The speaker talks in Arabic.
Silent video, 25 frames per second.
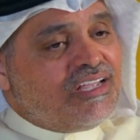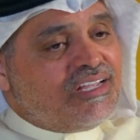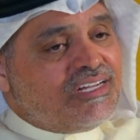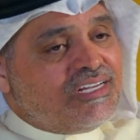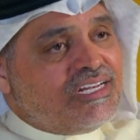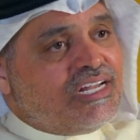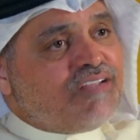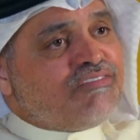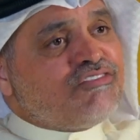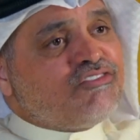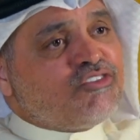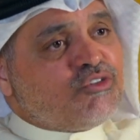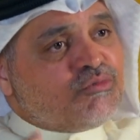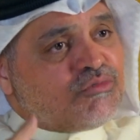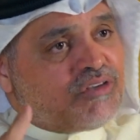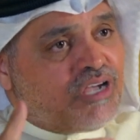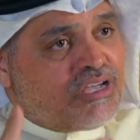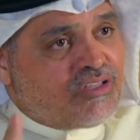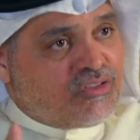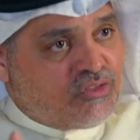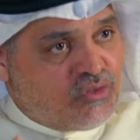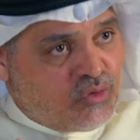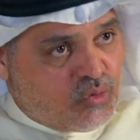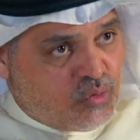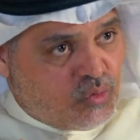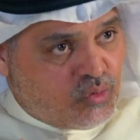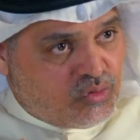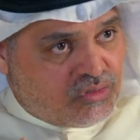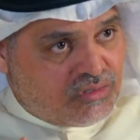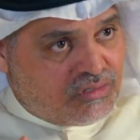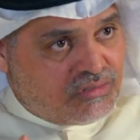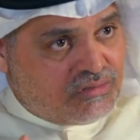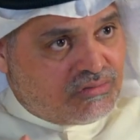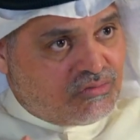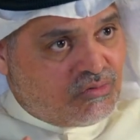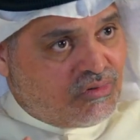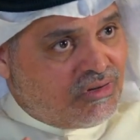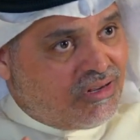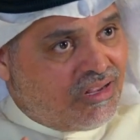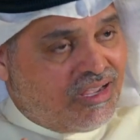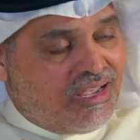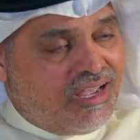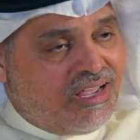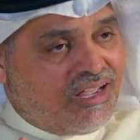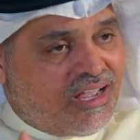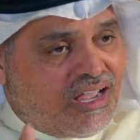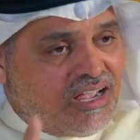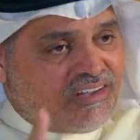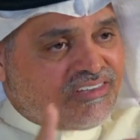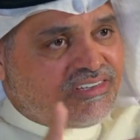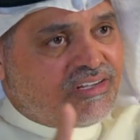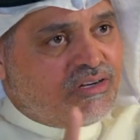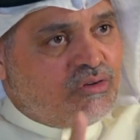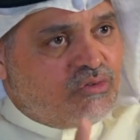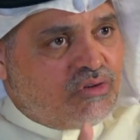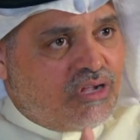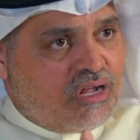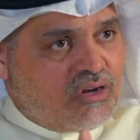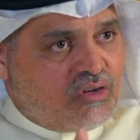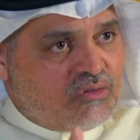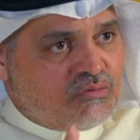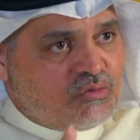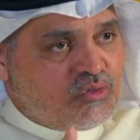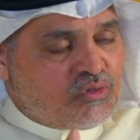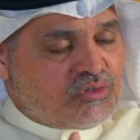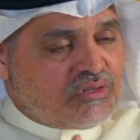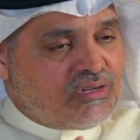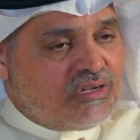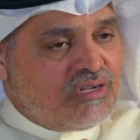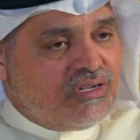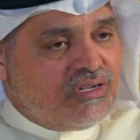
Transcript: نفس من هذه الضغوط والله خاصه لاولياء الامور